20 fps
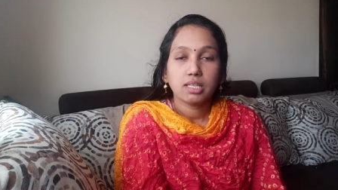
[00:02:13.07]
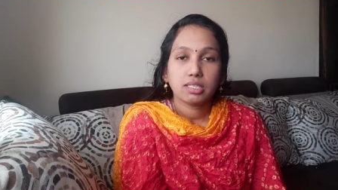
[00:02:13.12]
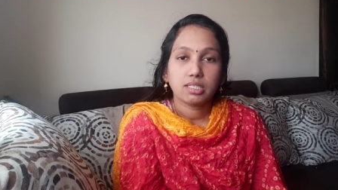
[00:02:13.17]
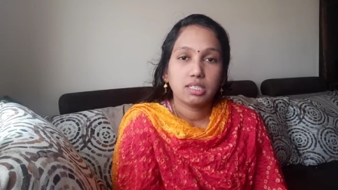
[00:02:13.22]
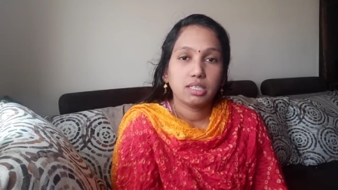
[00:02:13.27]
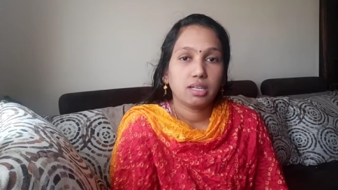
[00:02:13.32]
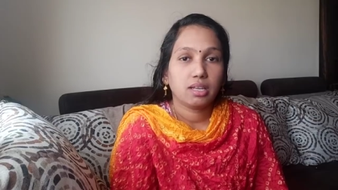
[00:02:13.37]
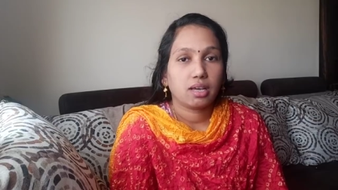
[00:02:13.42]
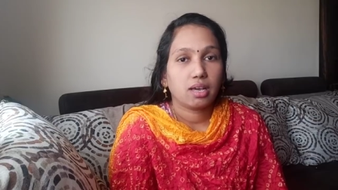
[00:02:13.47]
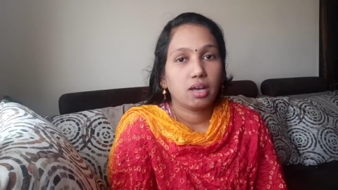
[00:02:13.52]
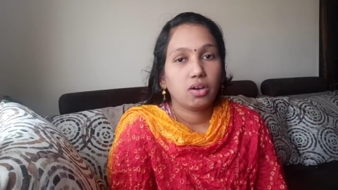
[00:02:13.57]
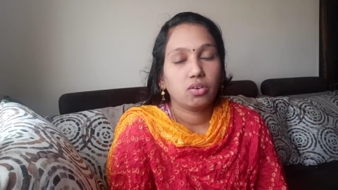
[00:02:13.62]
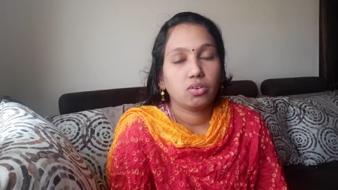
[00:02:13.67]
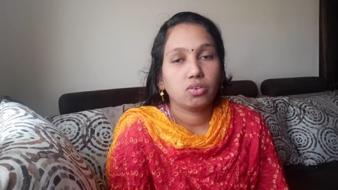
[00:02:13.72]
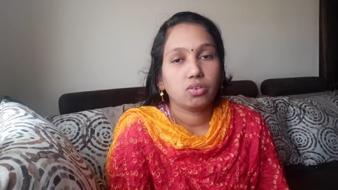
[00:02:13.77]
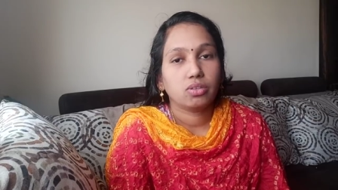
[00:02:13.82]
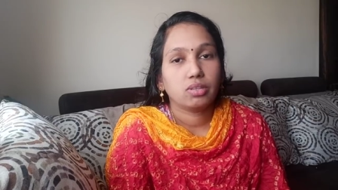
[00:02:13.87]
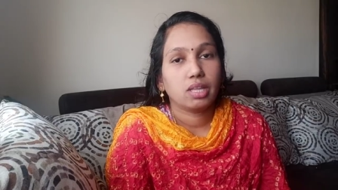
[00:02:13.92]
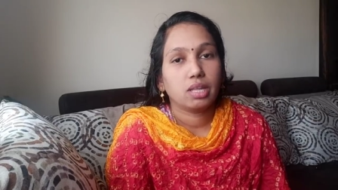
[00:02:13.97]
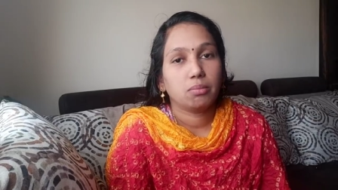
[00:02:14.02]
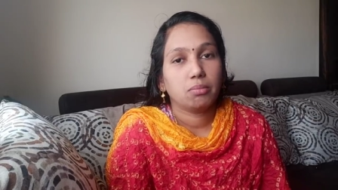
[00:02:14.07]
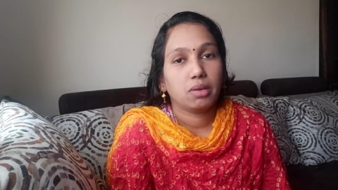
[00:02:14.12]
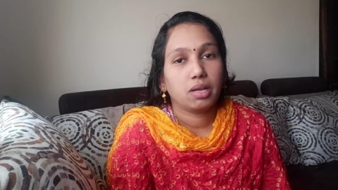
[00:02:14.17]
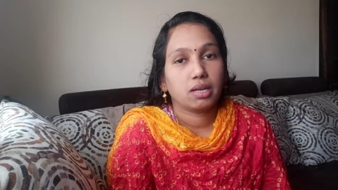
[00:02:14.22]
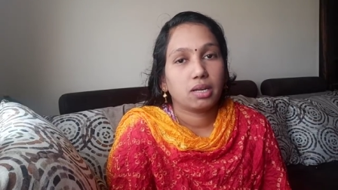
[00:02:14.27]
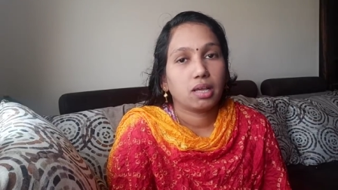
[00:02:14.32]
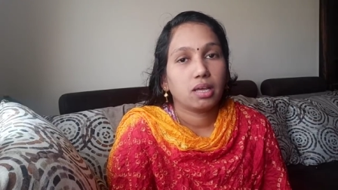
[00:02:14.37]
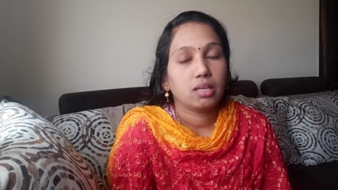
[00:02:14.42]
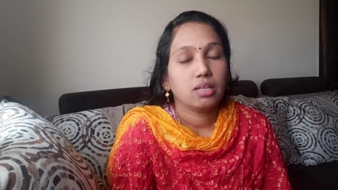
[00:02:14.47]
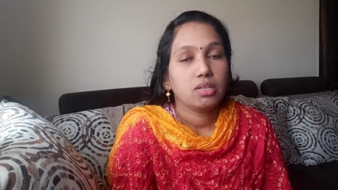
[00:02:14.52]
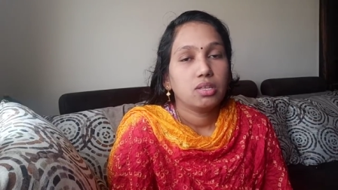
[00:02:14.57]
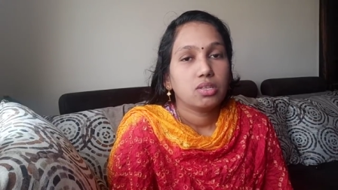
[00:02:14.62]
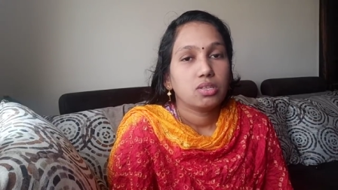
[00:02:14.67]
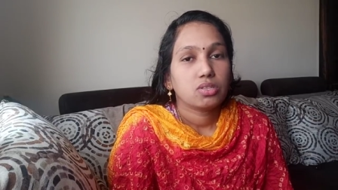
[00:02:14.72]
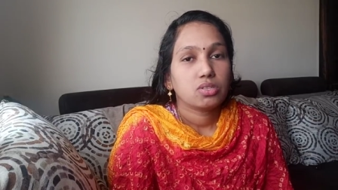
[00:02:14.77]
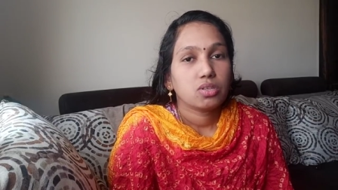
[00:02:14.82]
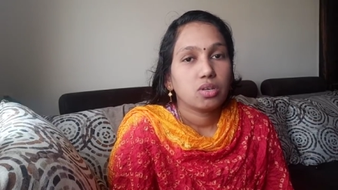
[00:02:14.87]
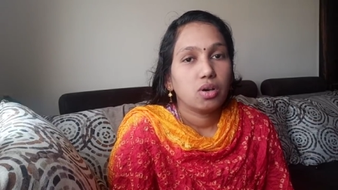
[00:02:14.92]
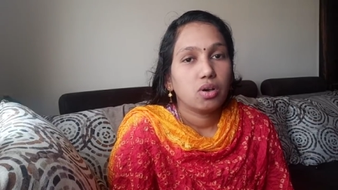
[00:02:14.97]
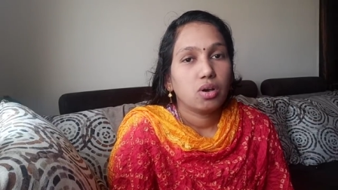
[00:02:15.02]
చిన్నగా ఉంటుందన్నమాట
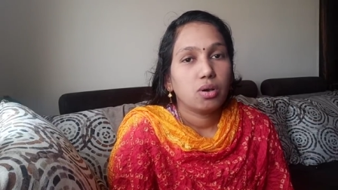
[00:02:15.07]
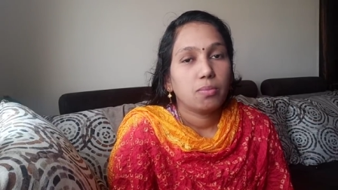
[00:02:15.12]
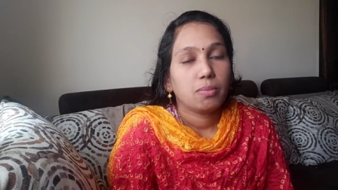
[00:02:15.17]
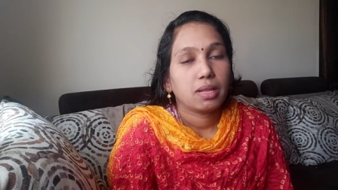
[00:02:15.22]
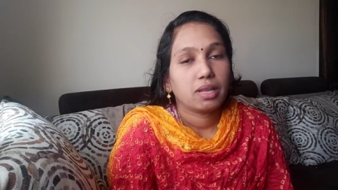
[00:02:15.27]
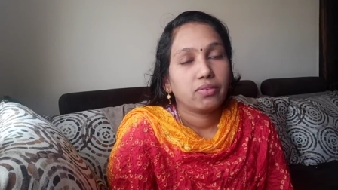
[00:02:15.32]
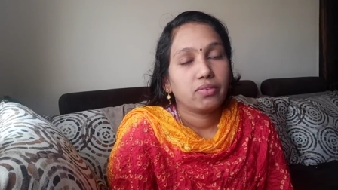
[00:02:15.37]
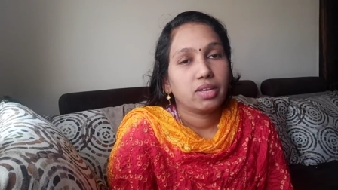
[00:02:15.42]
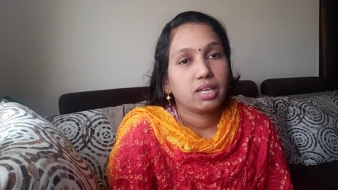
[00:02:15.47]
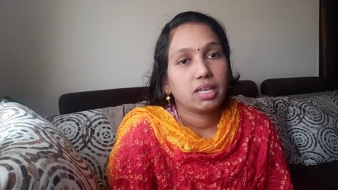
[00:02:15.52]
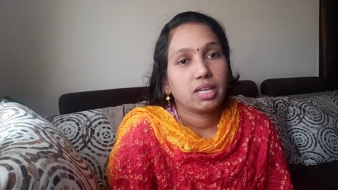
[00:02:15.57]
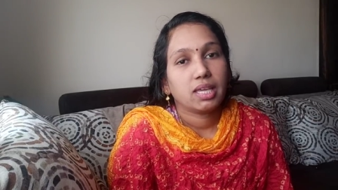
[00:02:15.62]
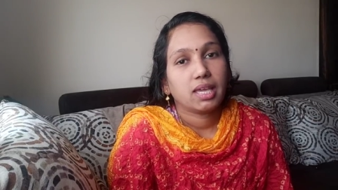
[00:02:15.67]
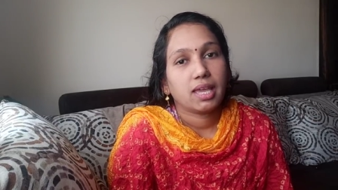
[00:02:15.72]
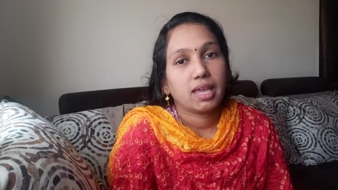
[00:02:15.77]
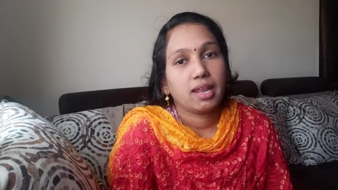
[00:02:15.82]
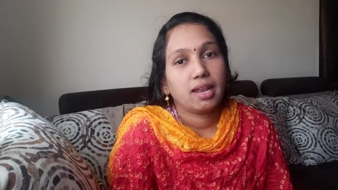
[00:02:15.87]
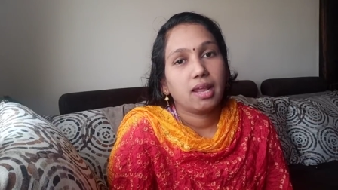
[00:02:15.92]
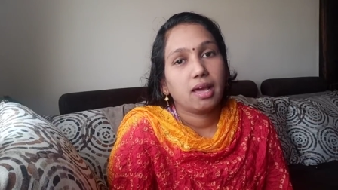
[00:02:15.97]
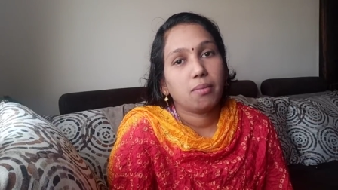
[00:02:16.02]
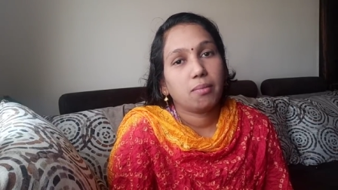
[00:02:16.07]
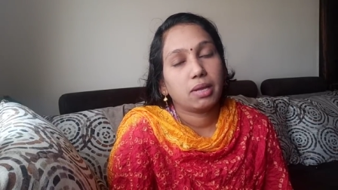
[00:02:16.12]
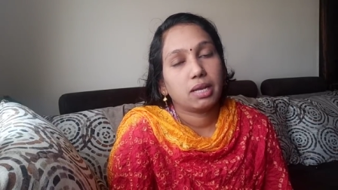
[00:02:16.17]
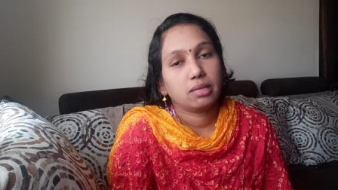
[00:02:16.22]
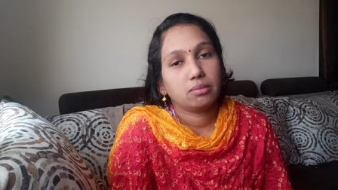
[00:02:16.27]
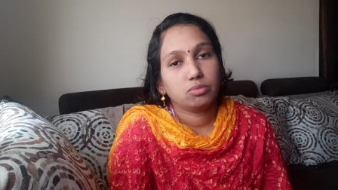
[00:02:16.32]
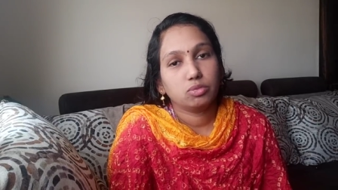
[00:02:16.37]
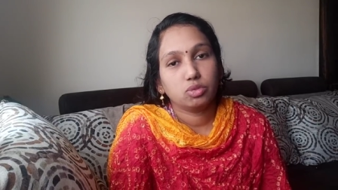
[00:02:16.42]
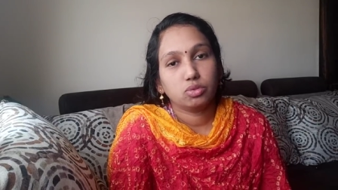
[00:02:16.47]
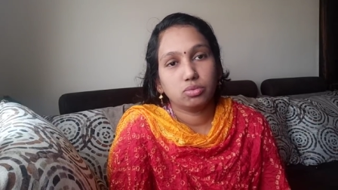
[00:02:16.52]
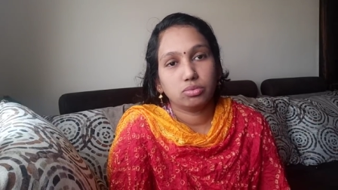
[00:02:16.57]
సో మరి వీటిని ఎలా మనము